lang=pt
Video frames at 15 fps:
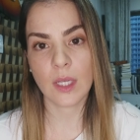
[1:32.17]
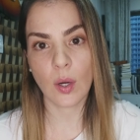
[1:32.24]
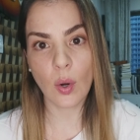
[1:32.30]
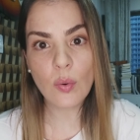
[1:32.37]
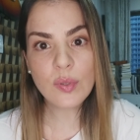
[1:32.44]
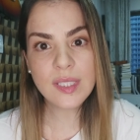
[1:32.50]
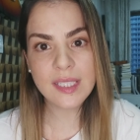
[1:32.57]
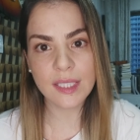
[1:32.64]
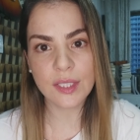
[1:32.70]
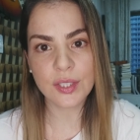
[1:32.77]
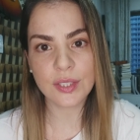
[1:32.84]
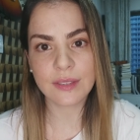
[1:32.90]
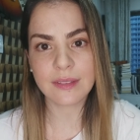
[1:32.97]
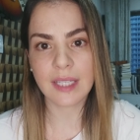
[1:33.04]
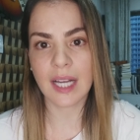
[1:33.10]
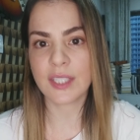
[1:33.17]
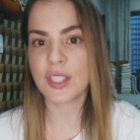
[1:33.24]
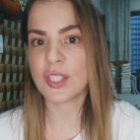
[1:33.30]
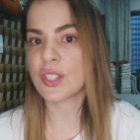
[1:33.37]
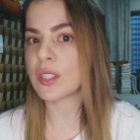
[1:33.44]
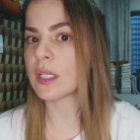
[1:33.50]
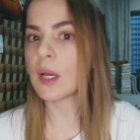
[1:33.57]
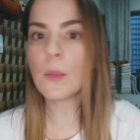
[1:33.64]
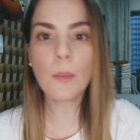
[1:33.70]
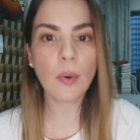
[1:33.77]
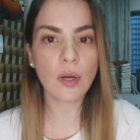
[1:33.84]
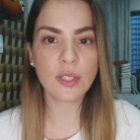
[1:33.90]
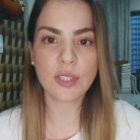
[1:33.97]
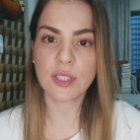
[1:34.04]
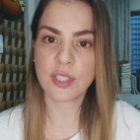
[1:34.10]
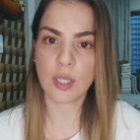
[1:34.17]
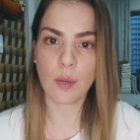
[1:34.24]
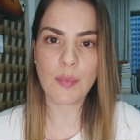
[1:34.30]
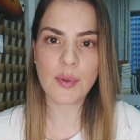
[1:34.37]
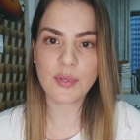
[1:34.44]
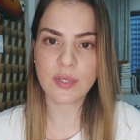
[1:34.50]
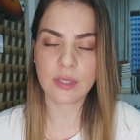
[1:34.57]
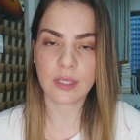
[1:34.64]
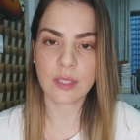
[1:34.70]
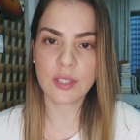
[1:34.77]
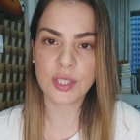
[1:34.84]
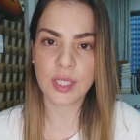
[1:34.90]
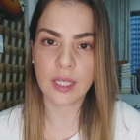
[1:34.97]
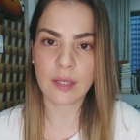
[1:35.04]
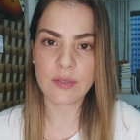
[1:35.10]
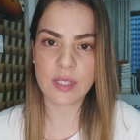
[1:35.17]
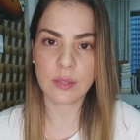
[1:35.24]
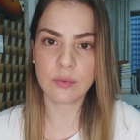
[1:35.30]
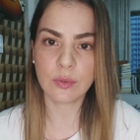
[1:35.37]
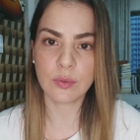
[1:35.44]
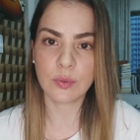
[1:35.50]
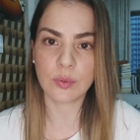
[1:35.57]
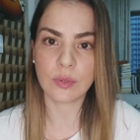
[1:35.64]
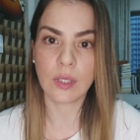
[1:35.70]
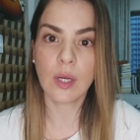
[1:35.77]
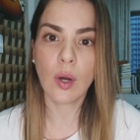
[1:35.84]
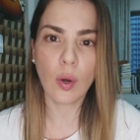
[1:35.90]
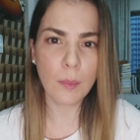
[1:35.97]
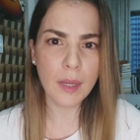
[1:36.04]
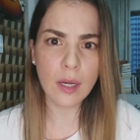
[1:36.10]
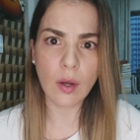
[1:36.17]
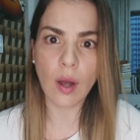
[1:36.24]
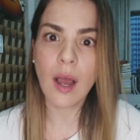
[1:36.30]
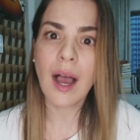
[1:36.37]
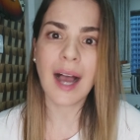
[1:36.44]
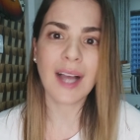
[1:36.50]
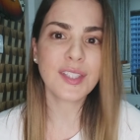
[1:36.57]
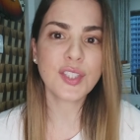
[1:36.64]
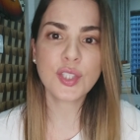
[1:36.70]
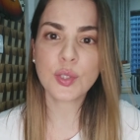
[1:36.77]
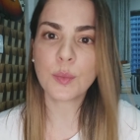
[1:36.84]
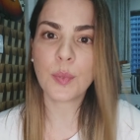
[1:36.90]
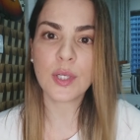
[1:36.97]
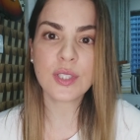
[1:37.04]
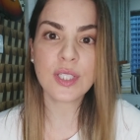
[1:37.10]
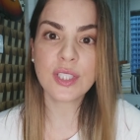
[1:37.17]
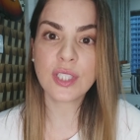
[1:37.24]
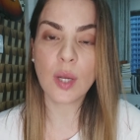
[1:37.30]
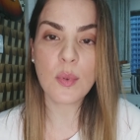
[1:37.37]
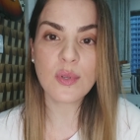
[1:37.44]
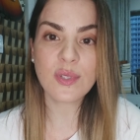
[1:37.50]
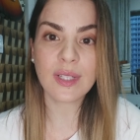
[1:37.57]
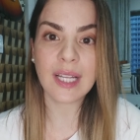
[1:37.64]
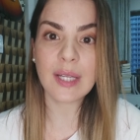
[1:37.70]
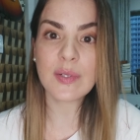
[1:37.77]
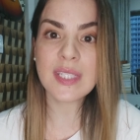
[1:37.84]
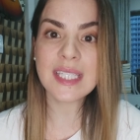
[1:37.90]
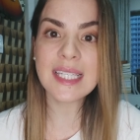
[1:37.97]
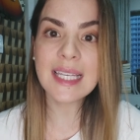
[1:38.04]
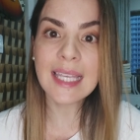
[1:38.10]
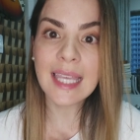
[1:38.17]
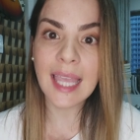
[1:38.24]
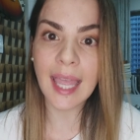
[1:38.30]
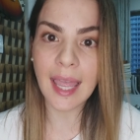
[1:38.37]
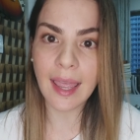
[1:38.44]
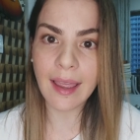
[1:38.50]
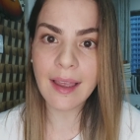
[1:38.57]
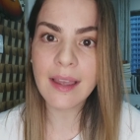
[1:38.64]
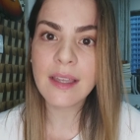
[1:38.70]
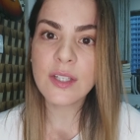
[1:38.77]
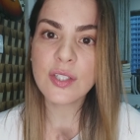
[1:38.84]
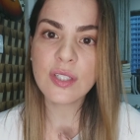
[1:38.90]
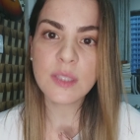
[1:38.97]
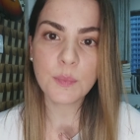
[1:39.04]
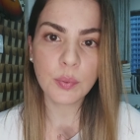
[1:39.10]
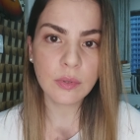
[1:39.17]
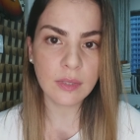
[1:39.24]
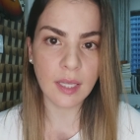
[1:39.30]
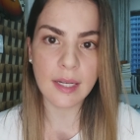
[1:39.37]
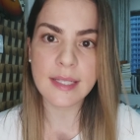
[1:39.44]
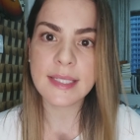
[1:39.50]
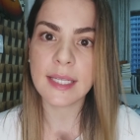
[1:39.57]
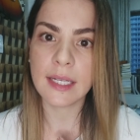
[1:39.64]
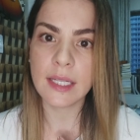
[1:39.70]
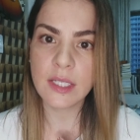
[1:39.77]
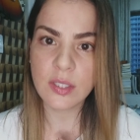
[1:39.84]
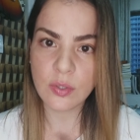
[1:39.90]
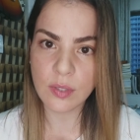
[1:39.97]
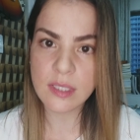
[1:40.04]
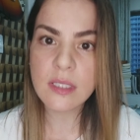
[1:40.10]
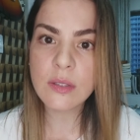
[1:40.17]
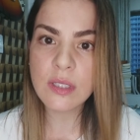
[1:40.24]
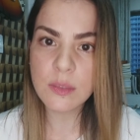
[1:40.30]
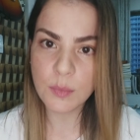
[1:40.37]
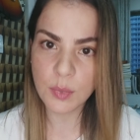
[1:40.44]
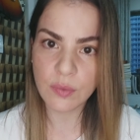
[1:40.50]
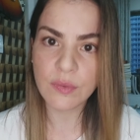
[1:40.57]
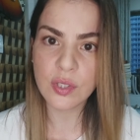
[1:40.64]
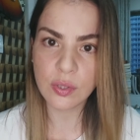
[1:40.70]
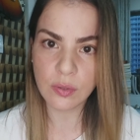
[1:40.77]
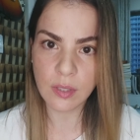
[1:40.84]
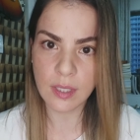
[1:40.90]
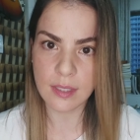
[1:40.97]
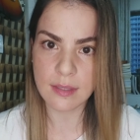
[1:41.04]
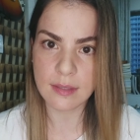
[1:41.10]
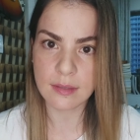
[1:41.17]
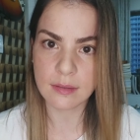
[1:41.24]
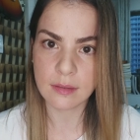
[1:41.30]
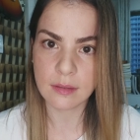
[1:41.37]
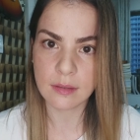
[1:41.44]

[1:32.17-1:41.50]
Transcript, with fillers: Ou seja, a gente não pode deixar o Bolsonaro chegar no segundo turno. Ou melhor, a gente não pode deixar o Bolsonaro sequer disputar as eleições em 2022.